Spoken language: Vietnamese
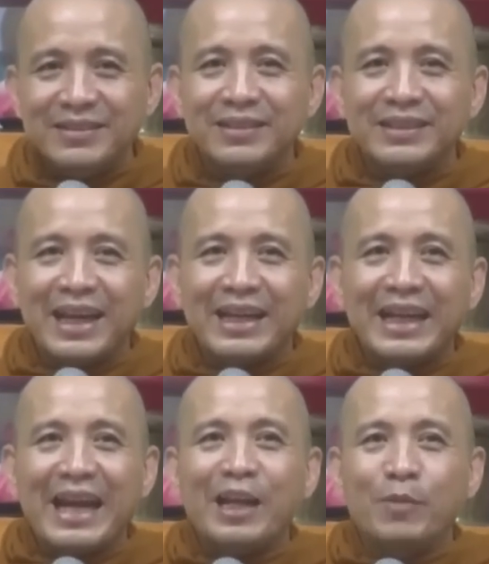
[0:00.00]
trách người
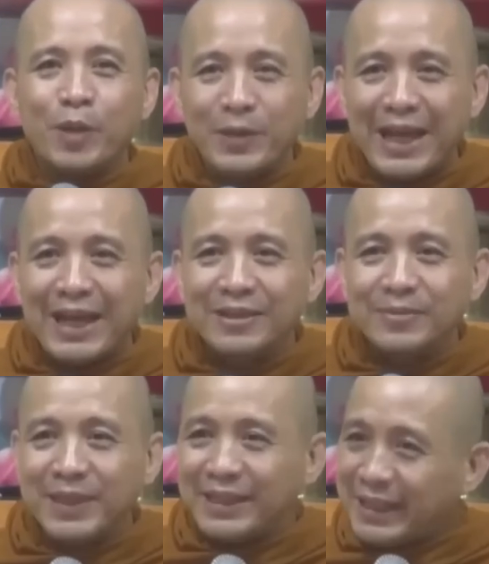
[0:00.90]
ta thay lòng đổi dạ
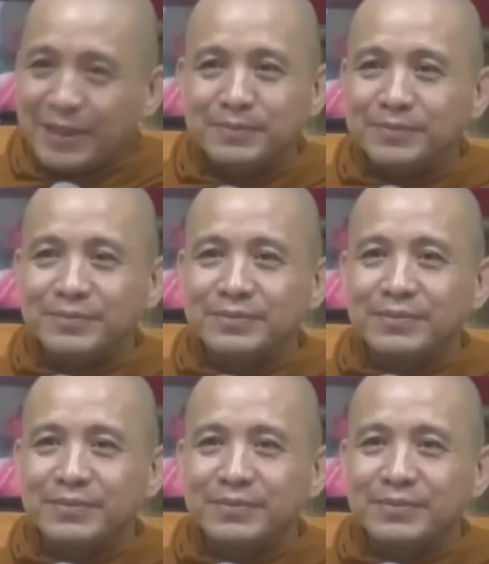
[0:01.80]
mình thấy trách lắm